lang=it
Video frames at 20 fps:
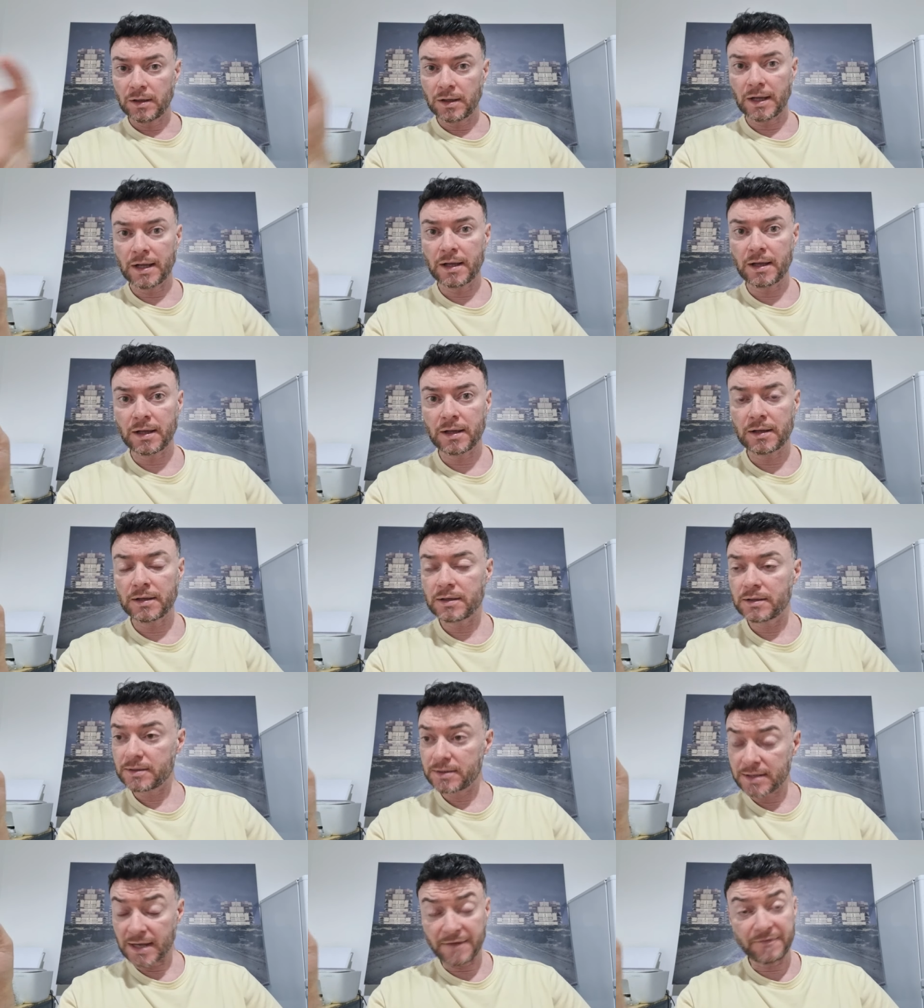eh,
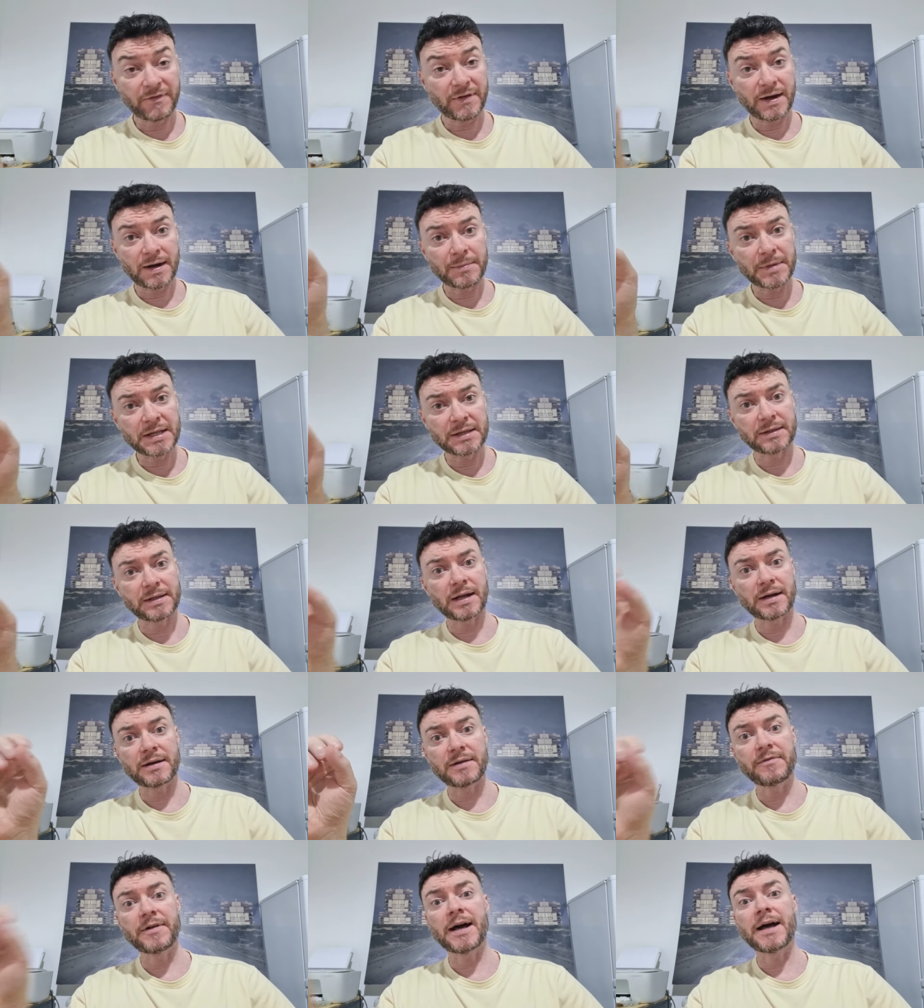si è veramente
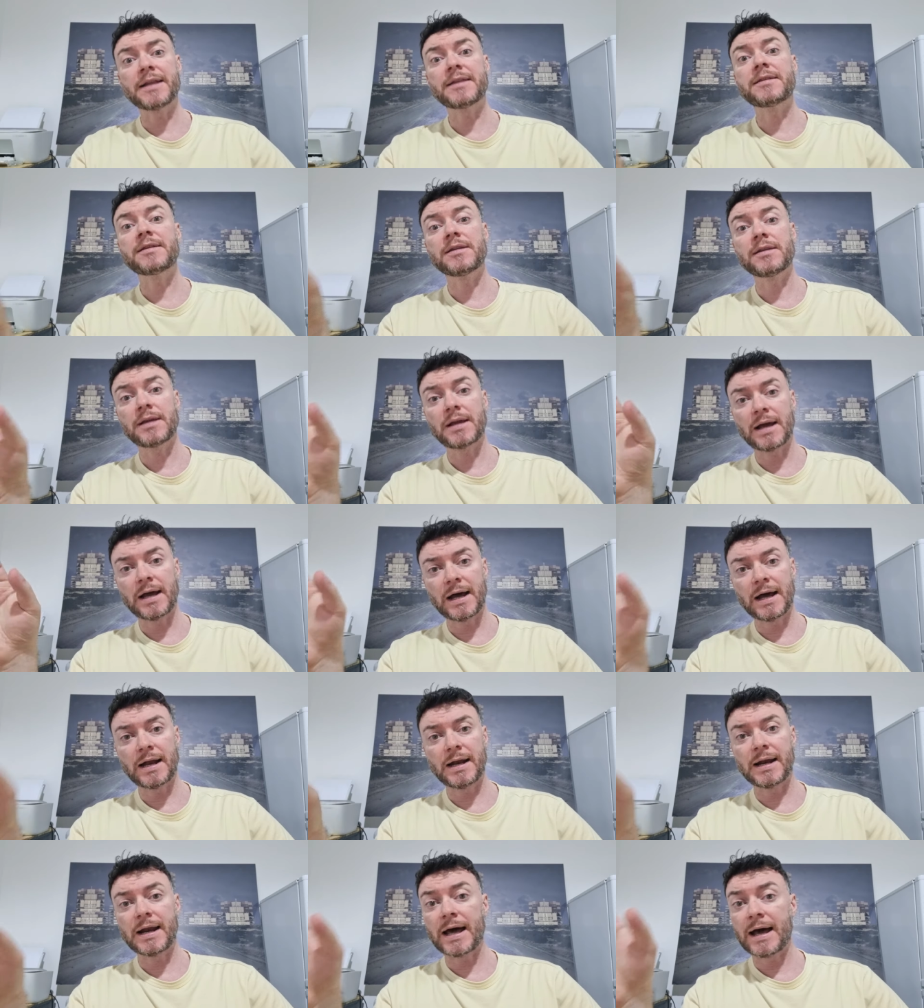arrivati
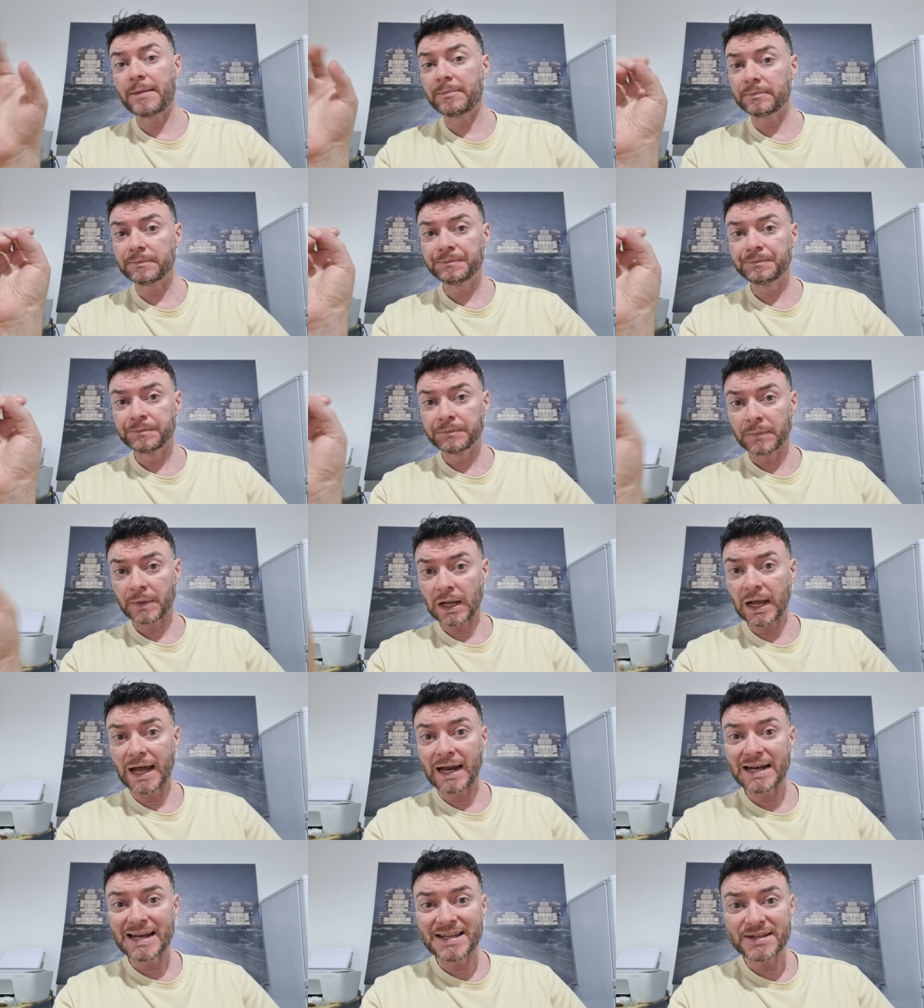
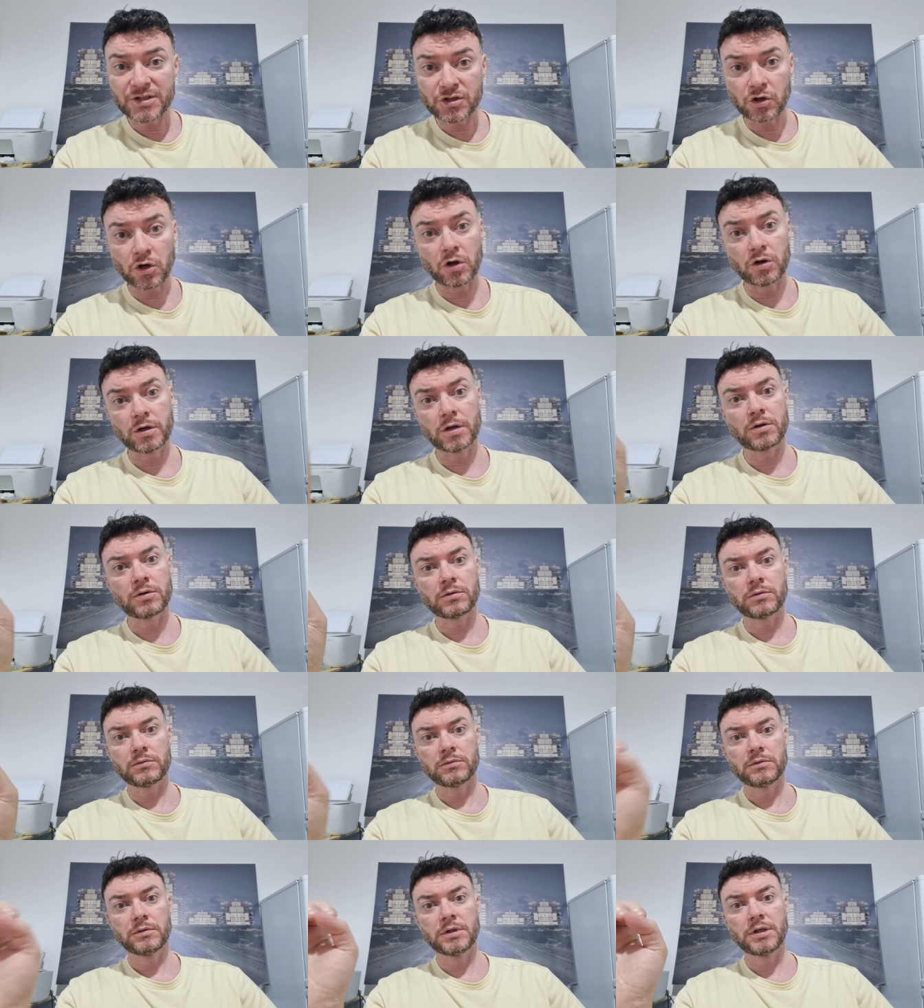
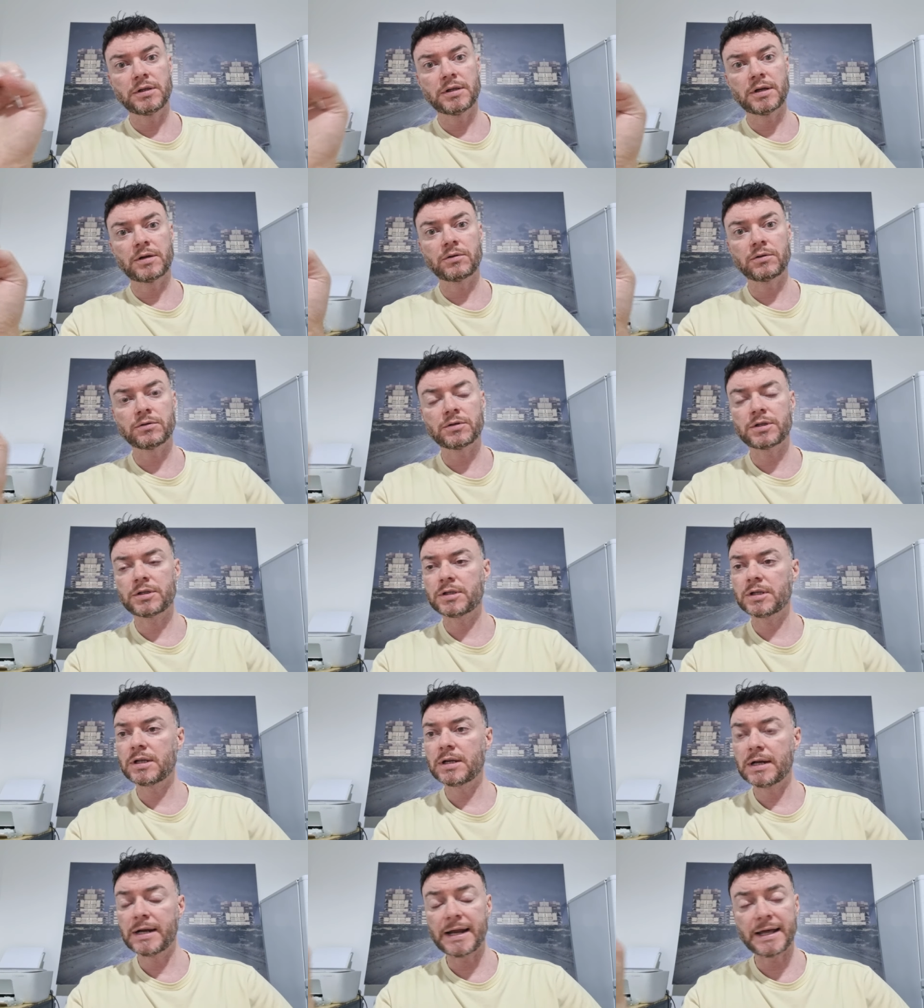all'esonero di De
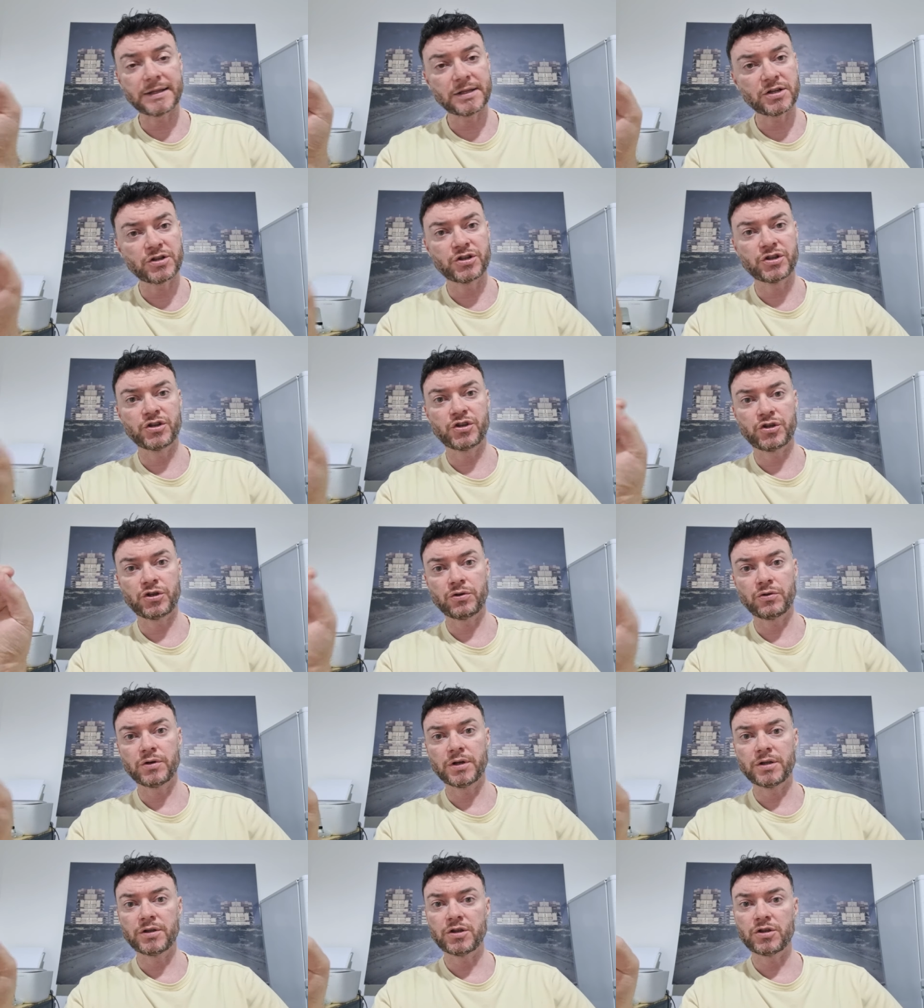Rossi. La
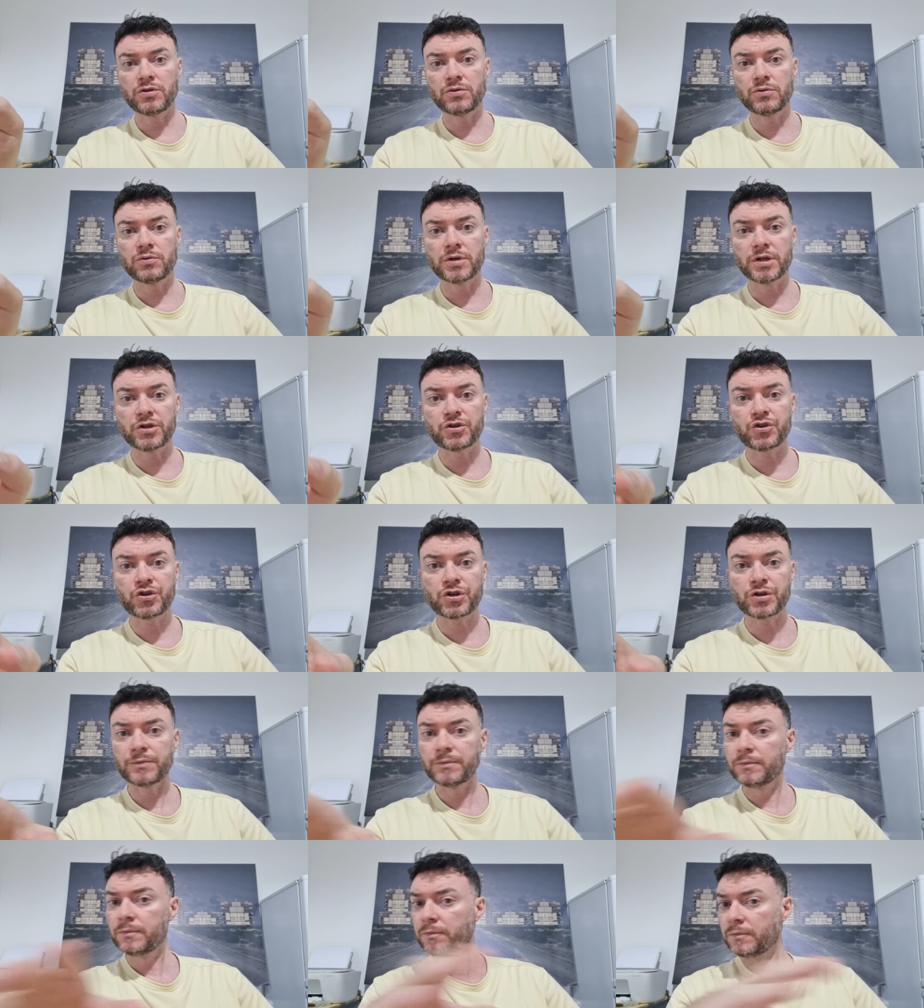decisione di Juric,